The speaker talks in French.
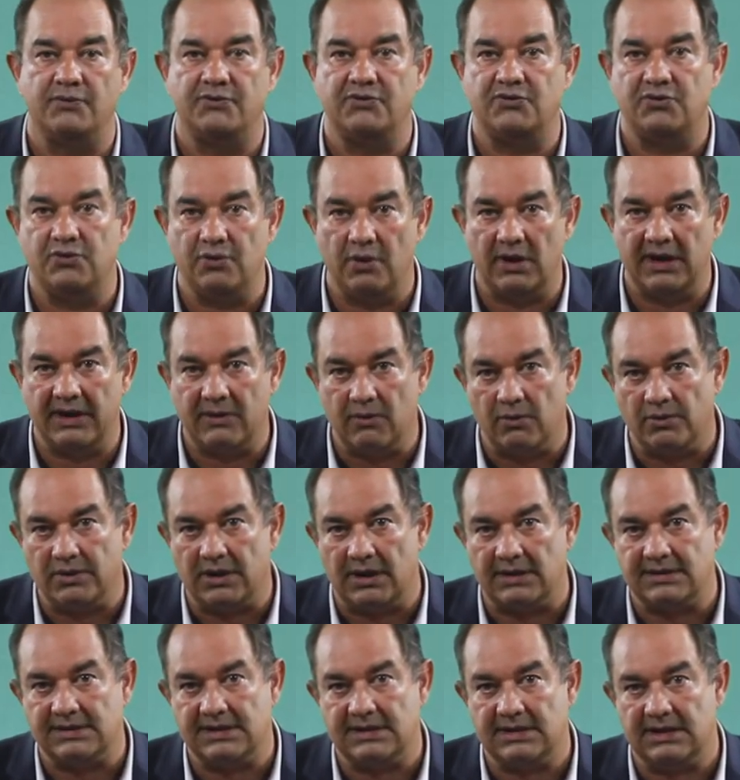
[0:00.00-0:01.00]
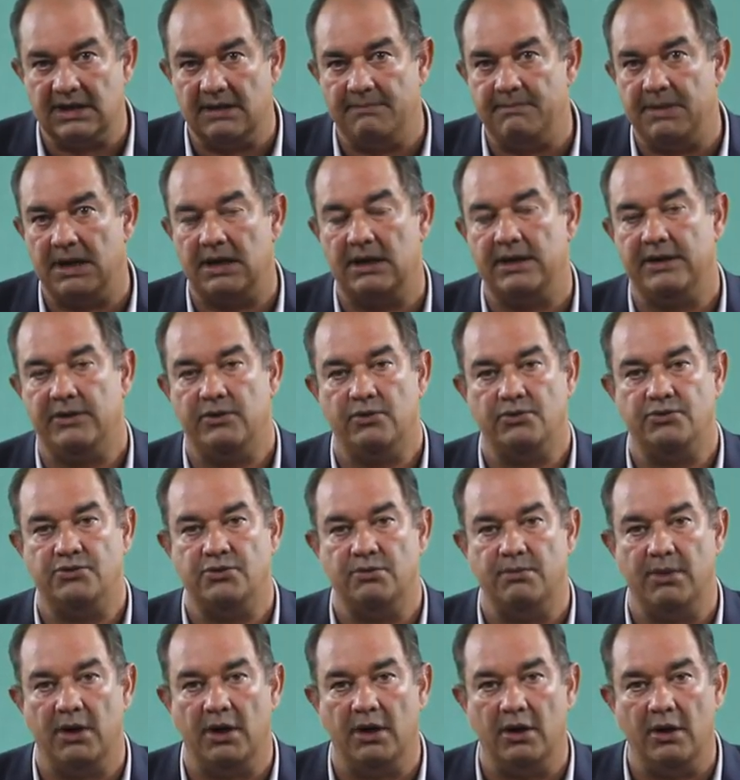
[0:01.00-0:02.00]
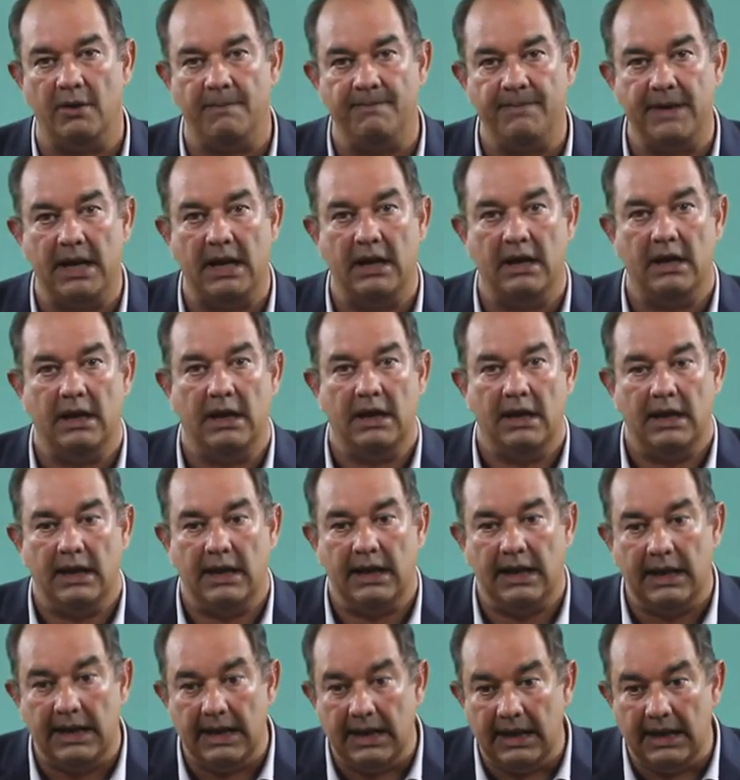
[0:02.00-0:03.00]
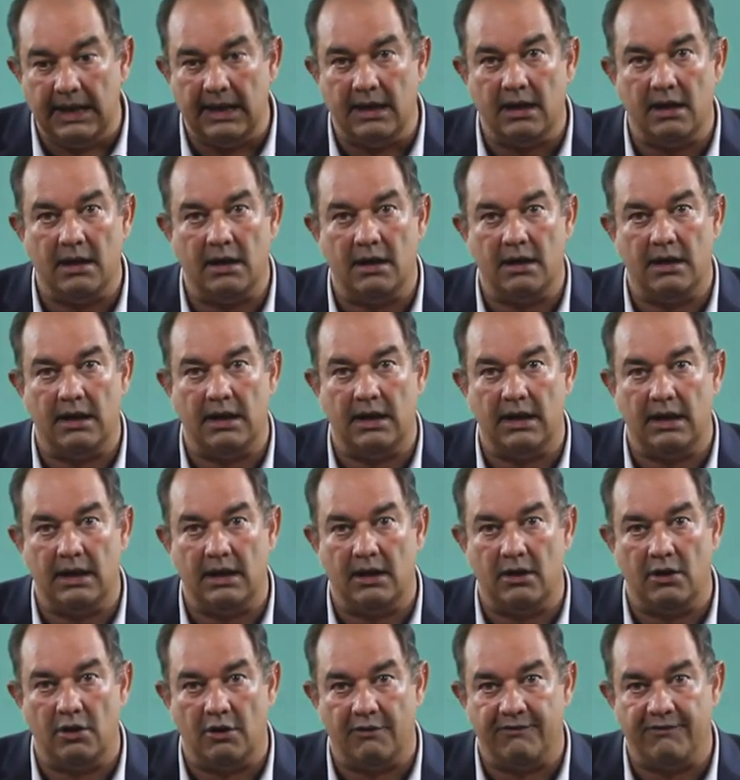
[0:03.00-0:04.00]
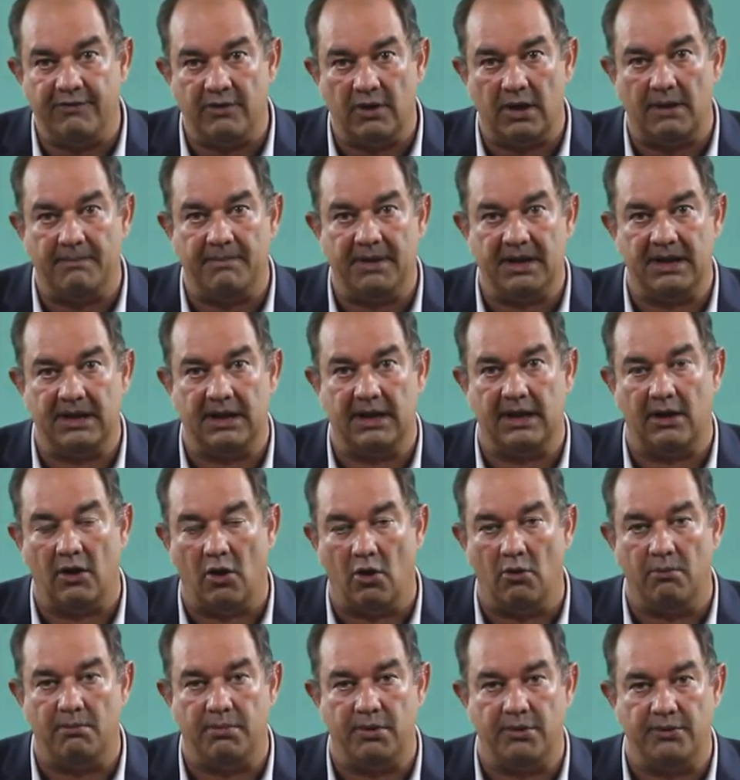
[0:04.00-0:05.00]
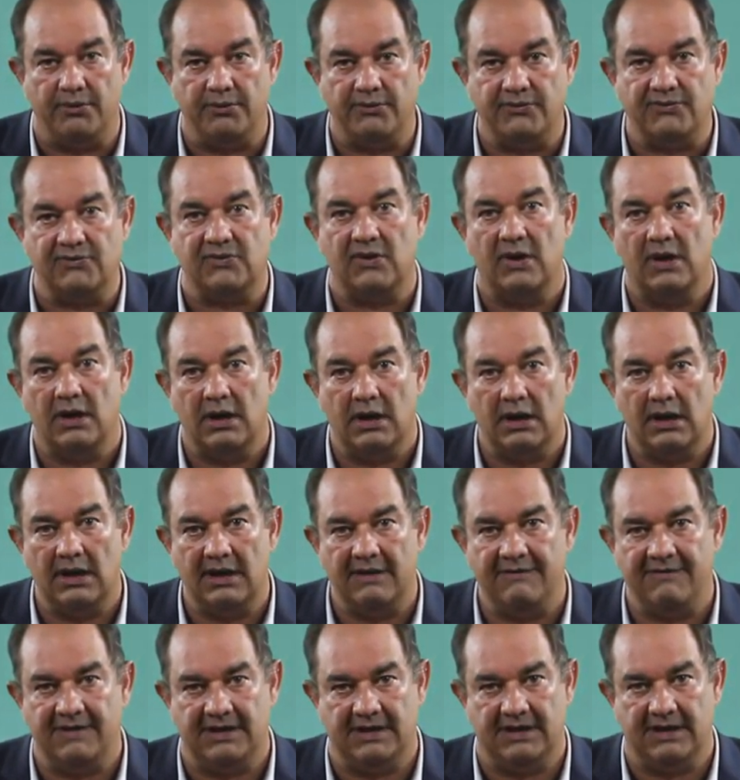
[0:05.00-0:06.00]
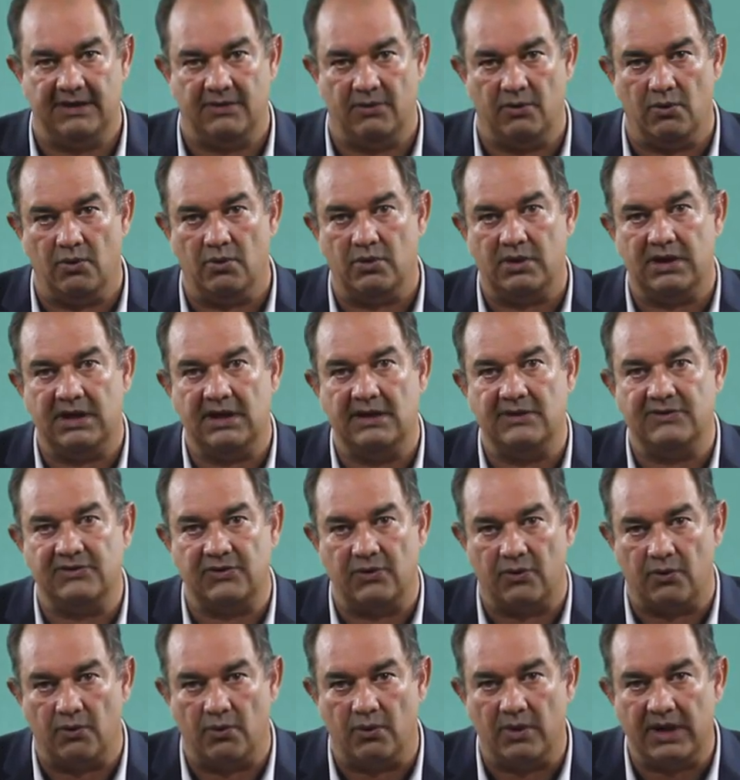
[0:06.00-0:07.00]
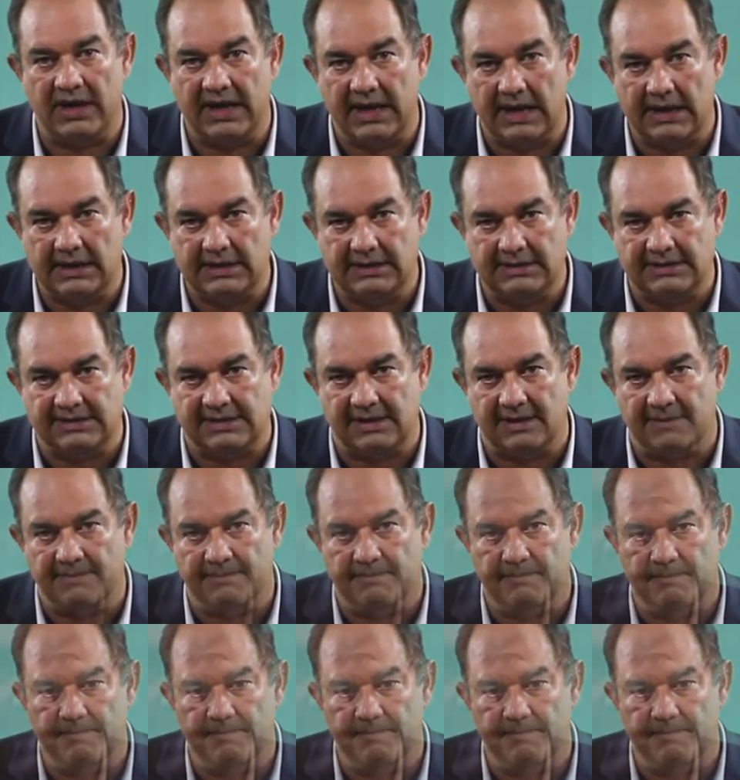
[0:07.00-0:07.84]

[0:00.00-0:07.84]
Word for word: sur les contrats signés par les youtubeurs et leur fera payer en plus les vidéos qu'ils auront réalisées.